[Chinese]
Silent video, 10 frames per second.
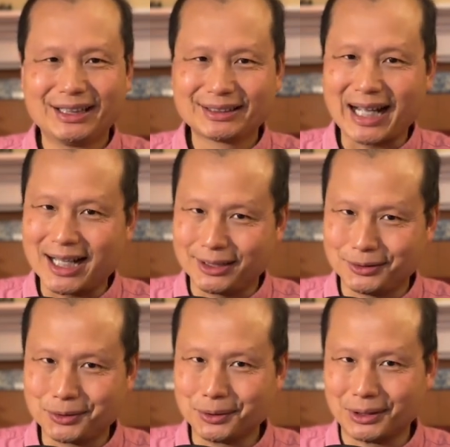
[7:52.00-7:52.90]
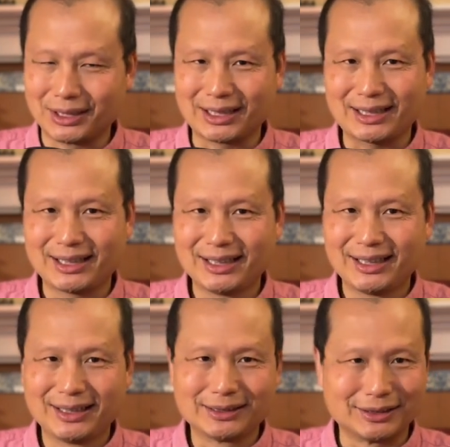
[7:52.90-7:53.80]
太弱了，
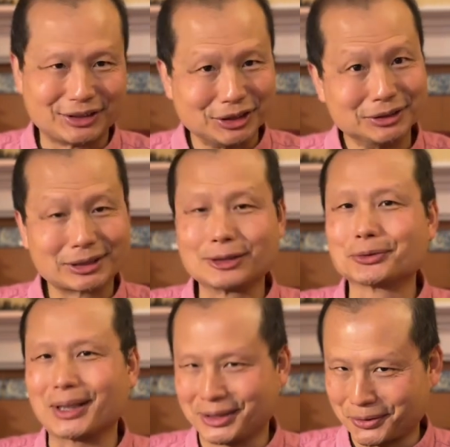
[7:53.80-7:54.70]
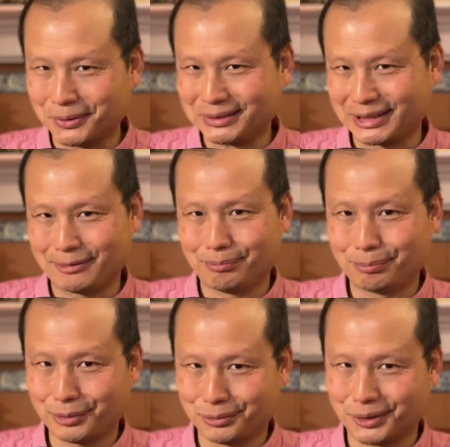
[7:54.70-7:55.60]
轻症转重症
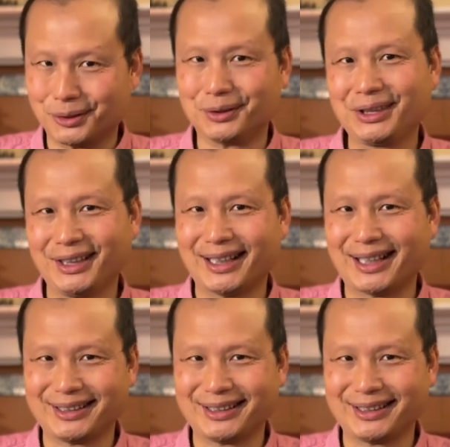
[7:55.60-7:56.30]
不容易了，